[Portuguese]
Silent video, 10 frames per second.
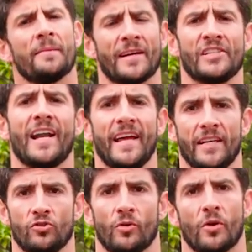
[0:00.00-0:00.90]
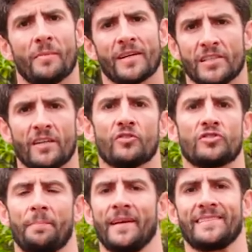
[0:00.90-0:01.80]
Imagina isso, imagina
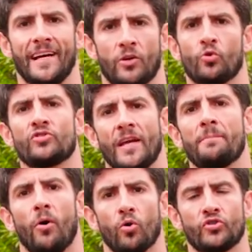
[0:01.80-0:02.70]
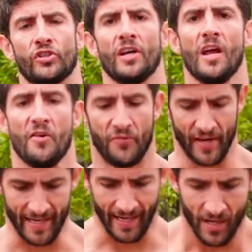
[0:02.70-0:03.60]
você pensar que o Usain Bolt
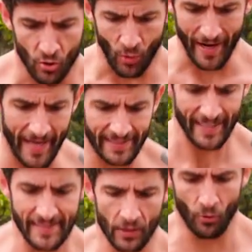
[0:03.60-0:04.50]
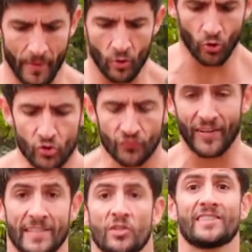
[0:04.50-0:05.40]
fica 45 minutos
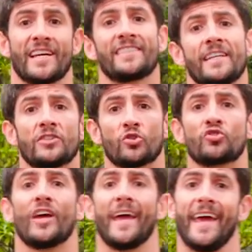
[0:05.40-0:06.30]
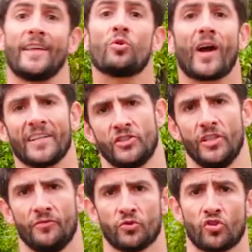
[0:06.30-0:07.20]
fazendo exercícios
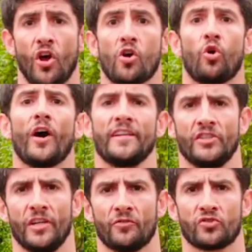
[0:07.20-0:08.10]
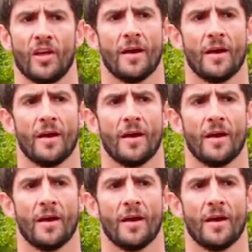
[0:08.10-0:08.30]
educativos, corretivos,